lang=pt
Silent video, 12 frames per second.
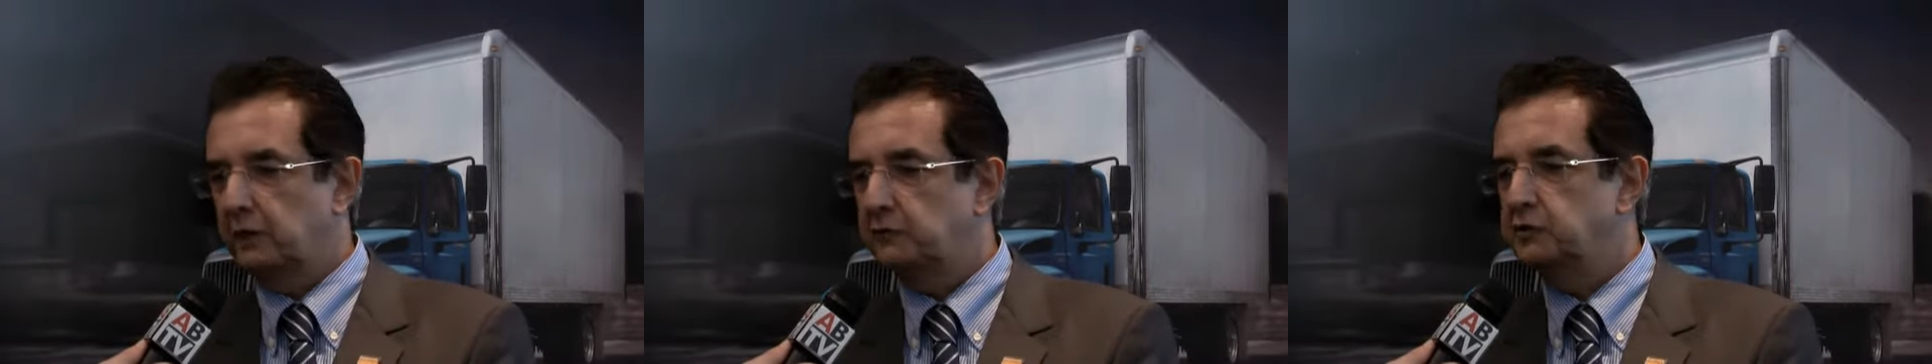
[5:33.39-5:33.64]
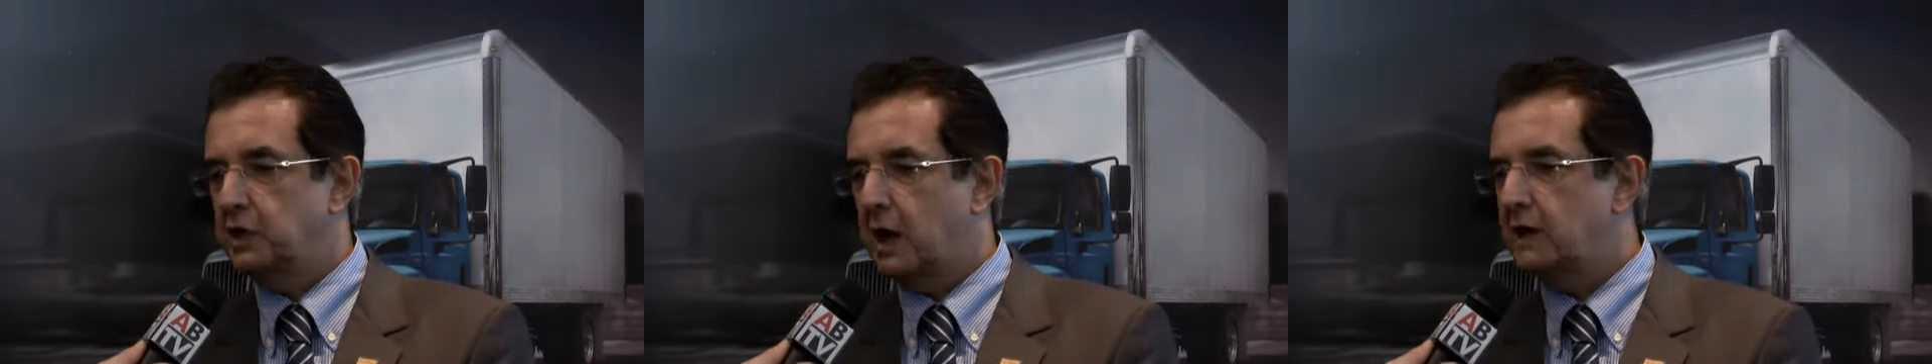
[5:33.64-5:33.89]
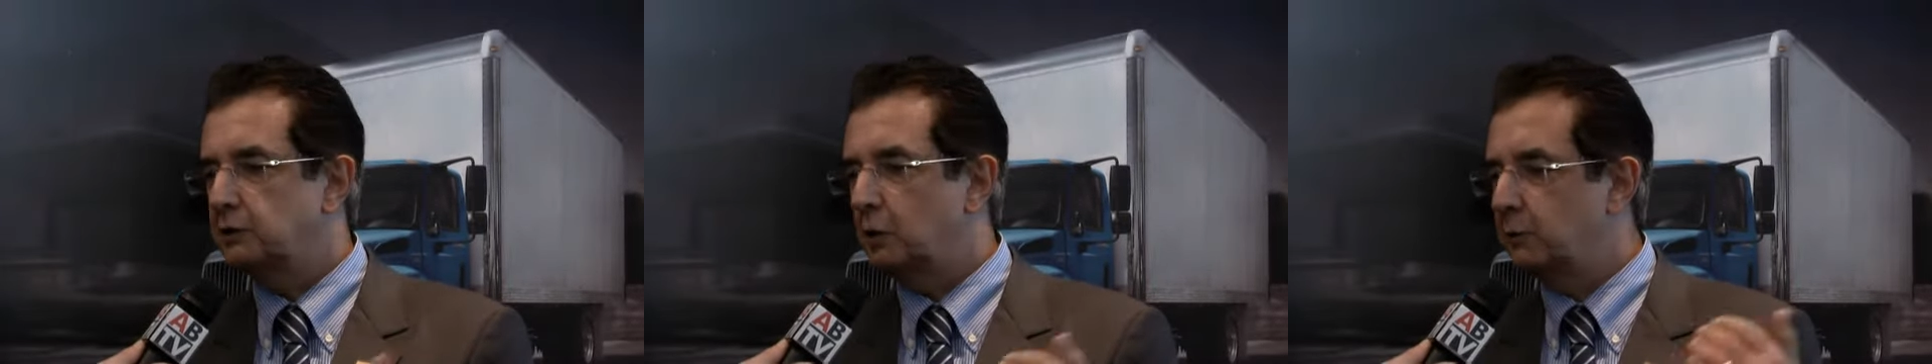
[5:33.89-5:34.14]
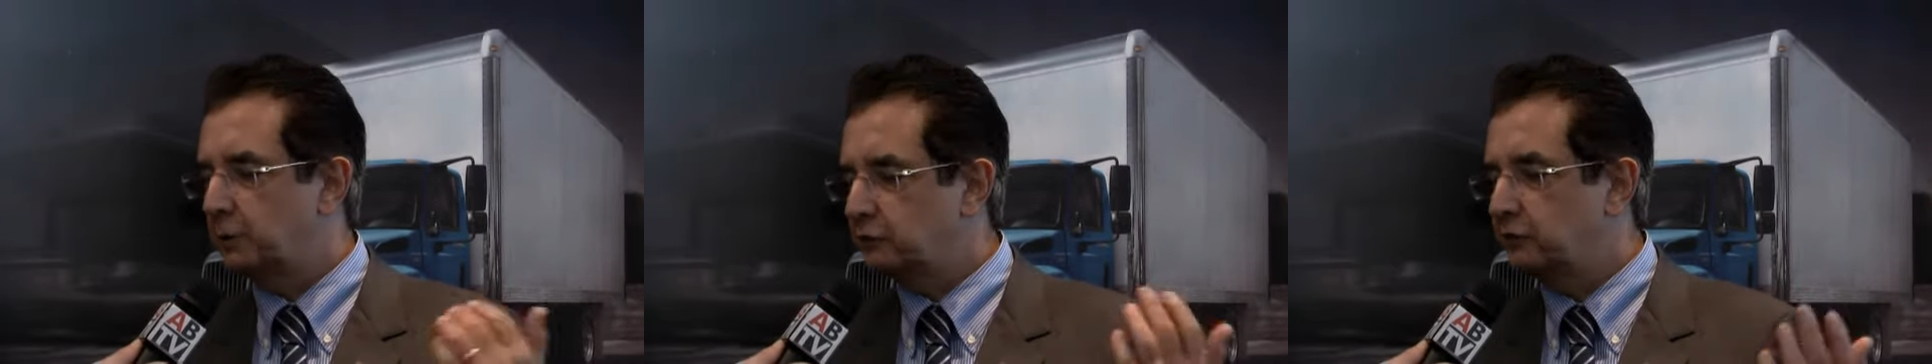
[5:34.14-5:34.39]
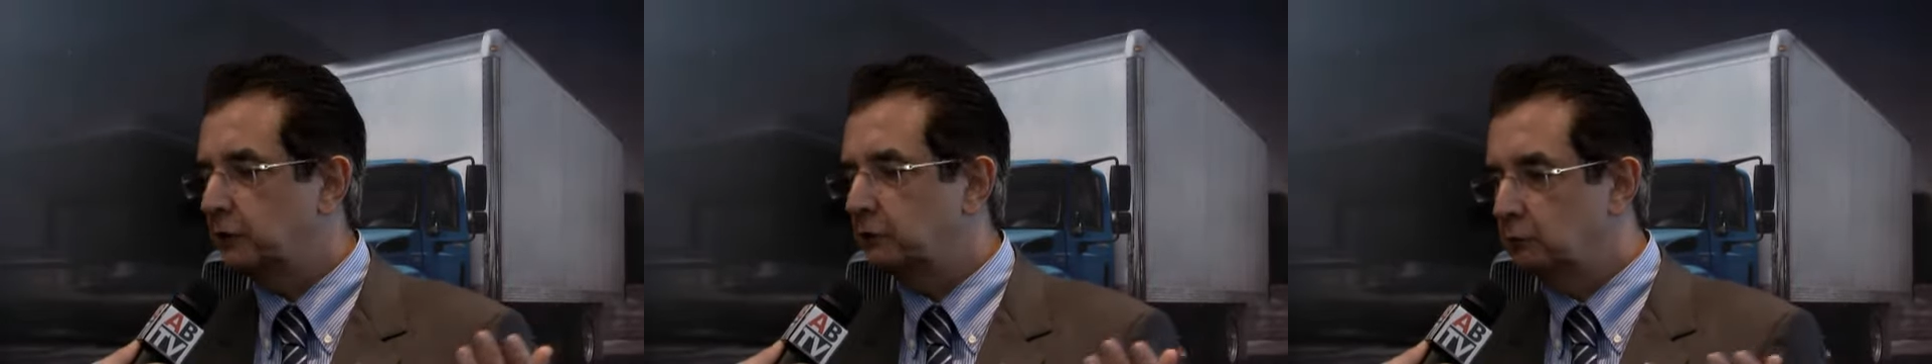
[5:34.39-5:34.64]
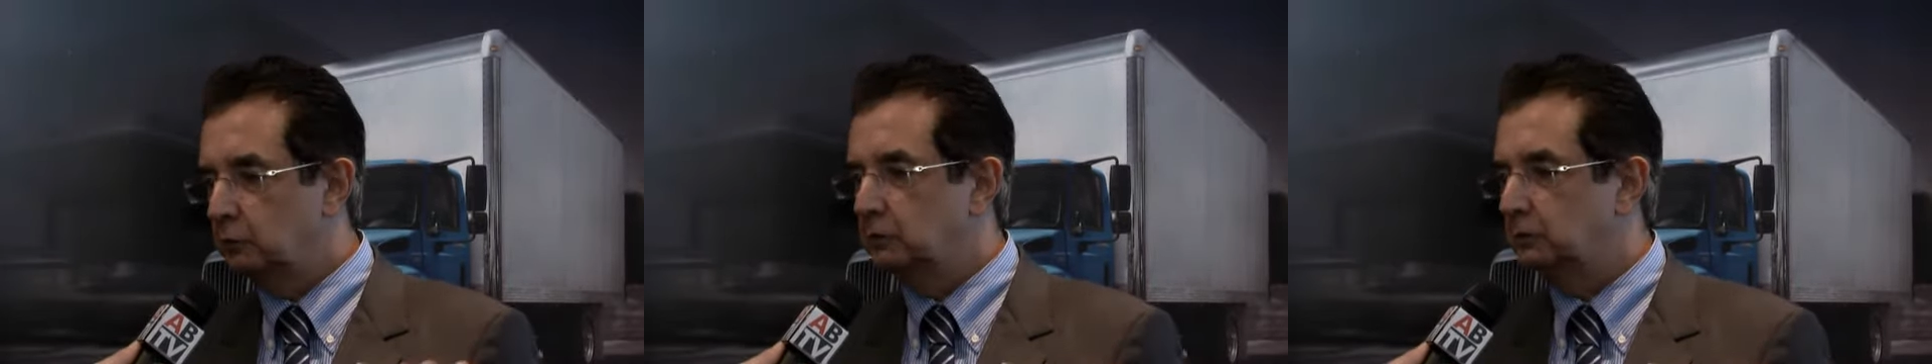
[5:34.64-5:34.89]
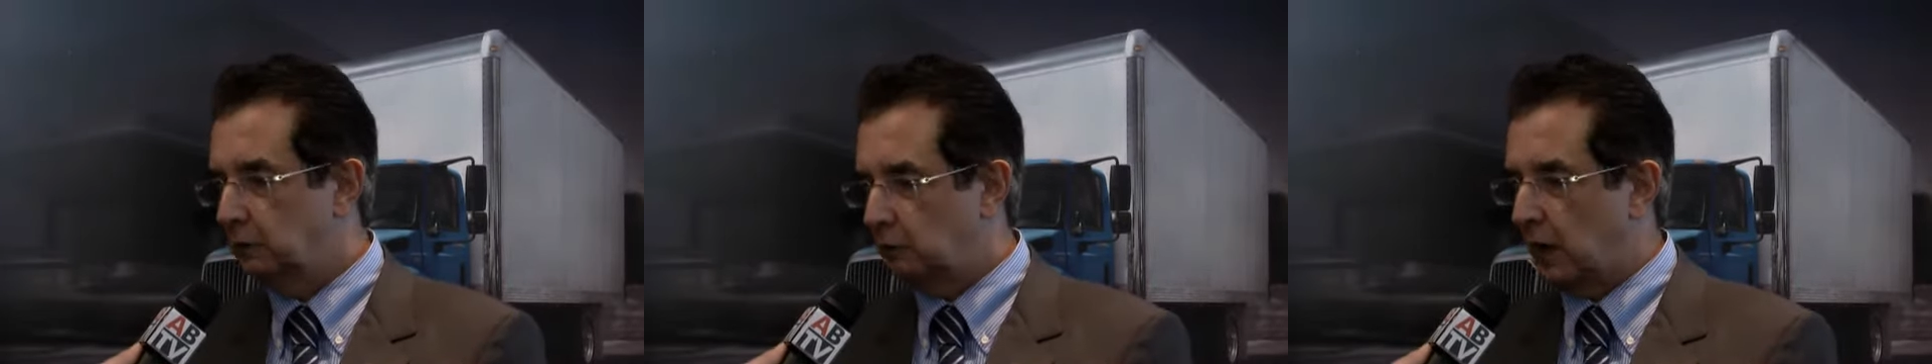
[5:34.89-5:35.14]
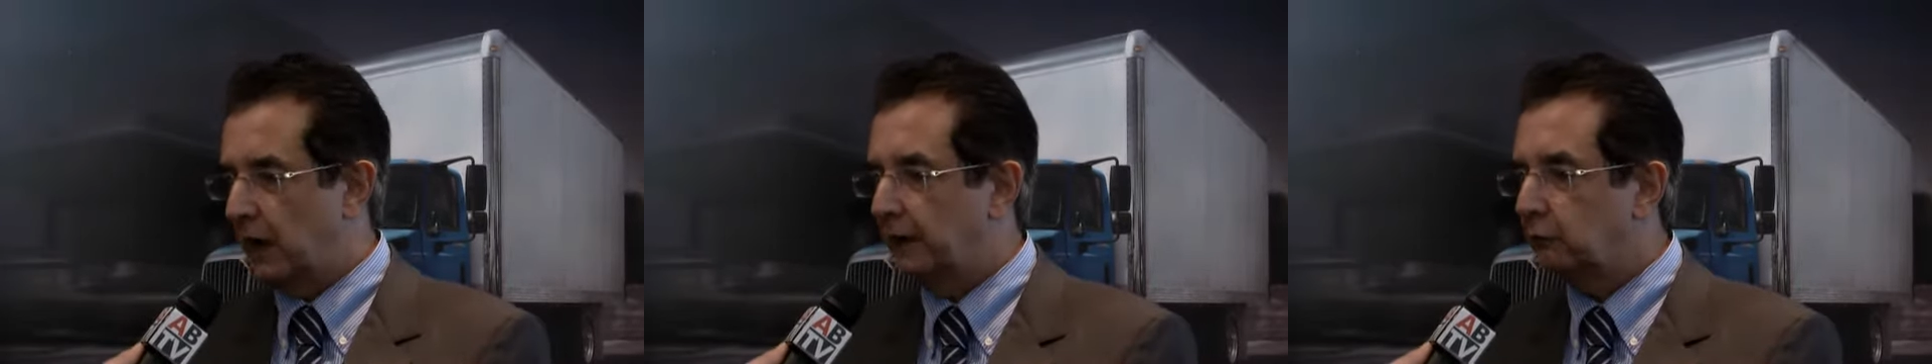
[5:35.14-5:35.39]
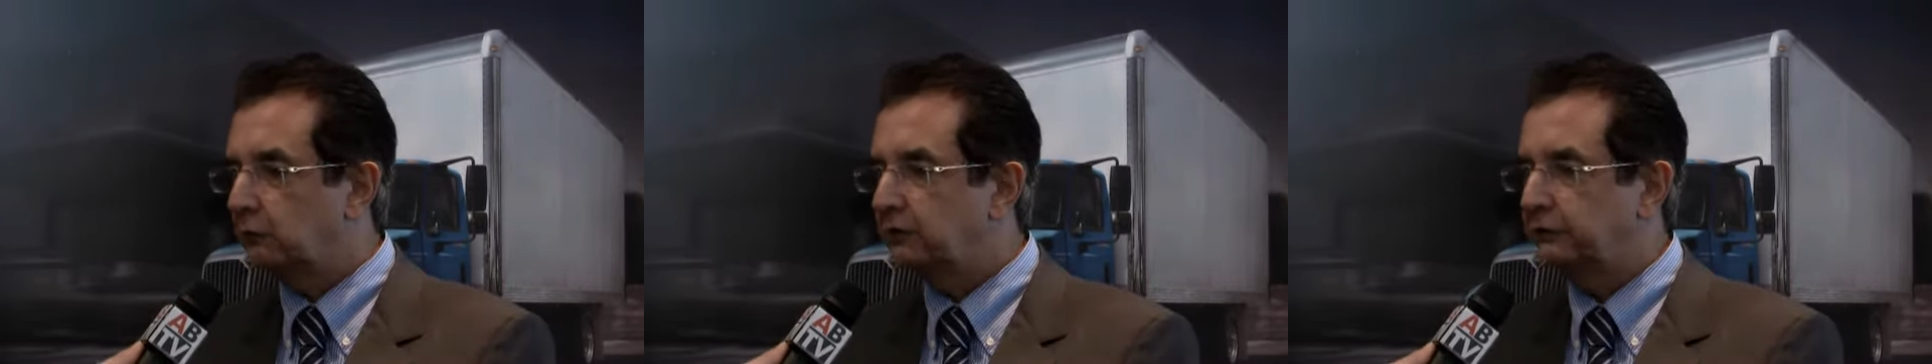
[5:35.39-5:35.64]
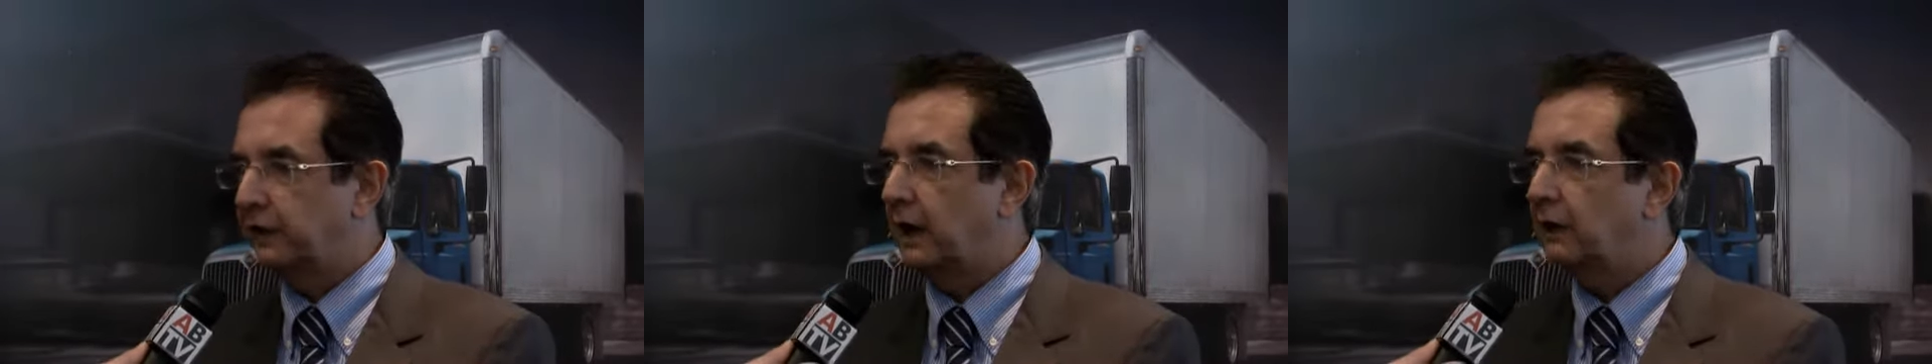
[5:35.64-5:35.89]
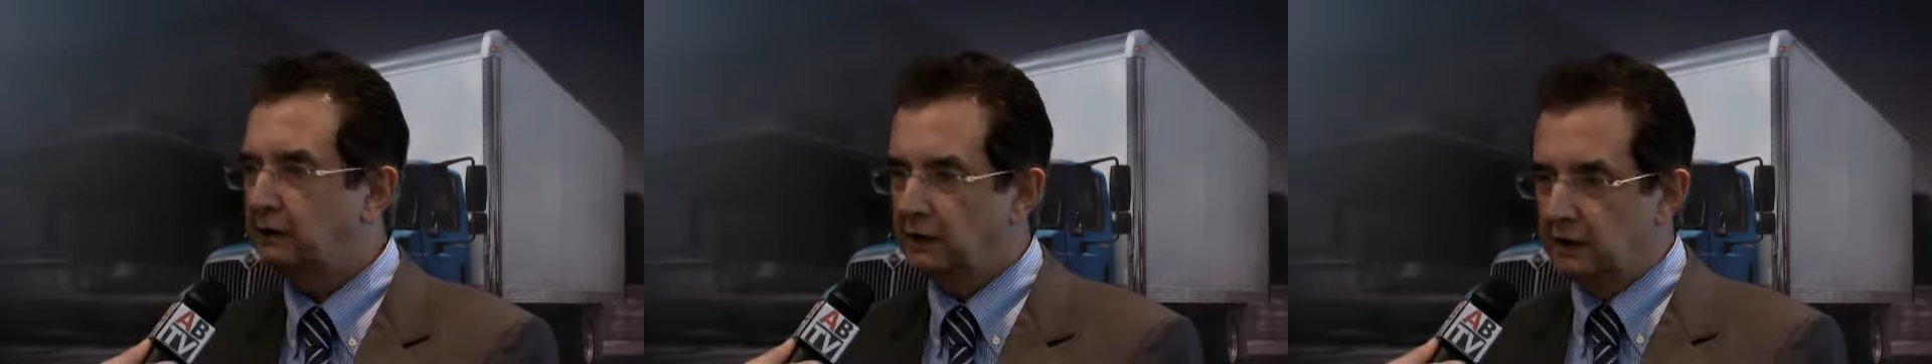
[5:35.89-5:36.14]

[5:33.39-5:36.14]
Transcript: dedicada ao projeto Aerostar